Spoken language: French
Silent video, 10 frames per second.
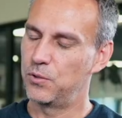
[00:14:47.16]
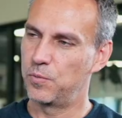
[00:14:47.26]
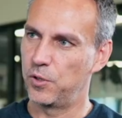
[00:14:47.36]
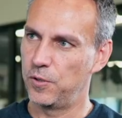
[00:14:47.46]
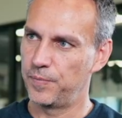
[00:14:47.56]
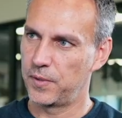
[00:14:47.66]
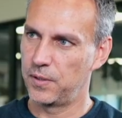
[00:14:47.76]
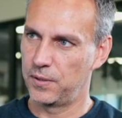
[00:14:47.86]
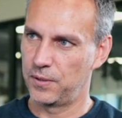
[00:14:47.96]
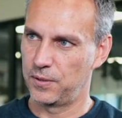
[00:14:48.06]
le sport
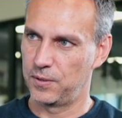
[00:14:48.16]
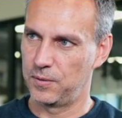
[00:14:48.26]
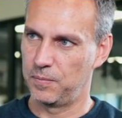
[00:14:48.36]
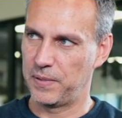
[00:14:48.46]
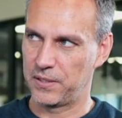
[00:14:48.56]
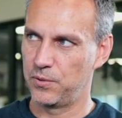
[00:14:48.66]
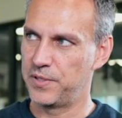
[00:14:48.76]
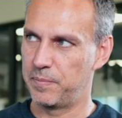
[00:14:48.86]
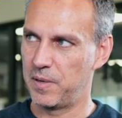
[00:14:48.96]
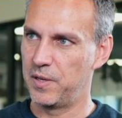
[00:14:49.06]
euh, parce que
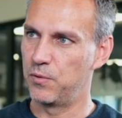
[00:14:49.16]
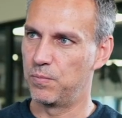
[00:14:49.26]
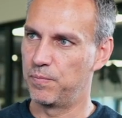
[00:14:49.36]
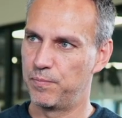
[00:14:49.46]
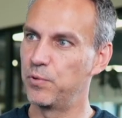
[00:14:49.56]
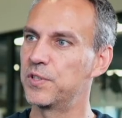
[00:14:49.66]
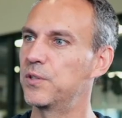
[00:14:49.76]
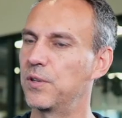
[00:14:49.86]
ça te permet de poser.